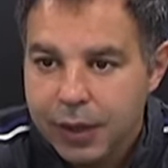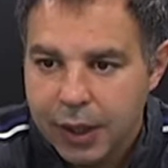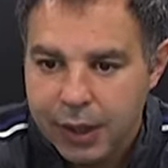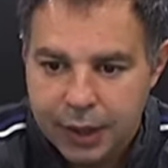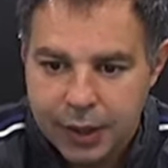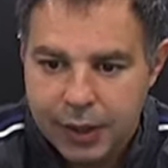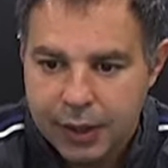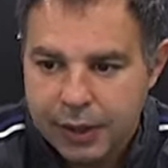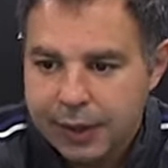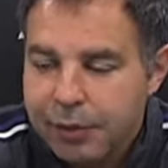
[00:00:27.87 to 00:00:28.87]
eh,
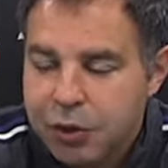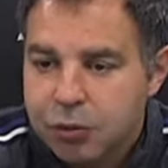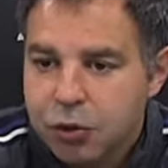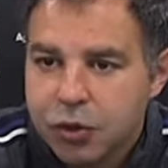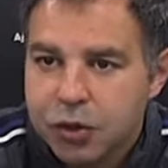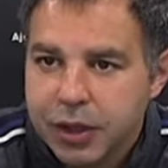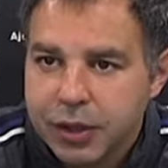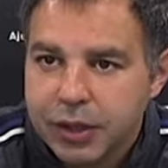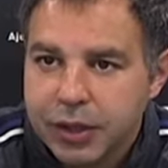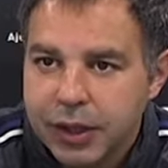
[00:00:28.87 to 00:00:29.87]
y también somos
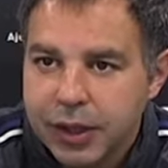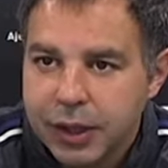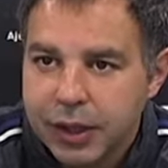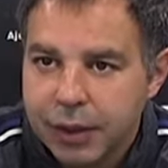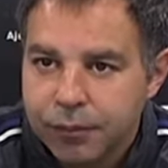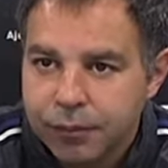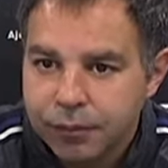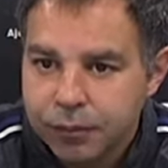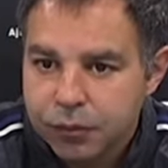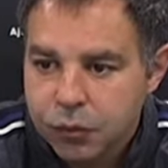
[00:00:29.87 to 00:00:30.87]
conscientes de que
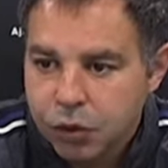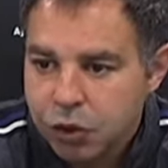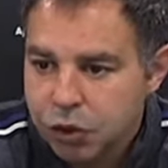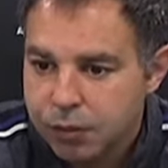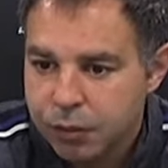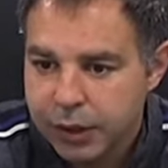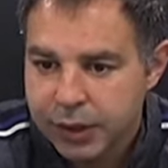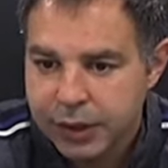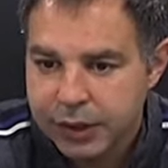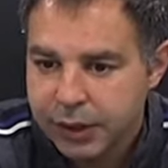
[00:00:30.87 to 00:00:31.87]
mm, nosotros
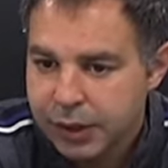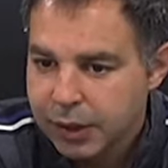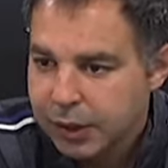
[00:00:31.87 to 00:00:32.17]
pues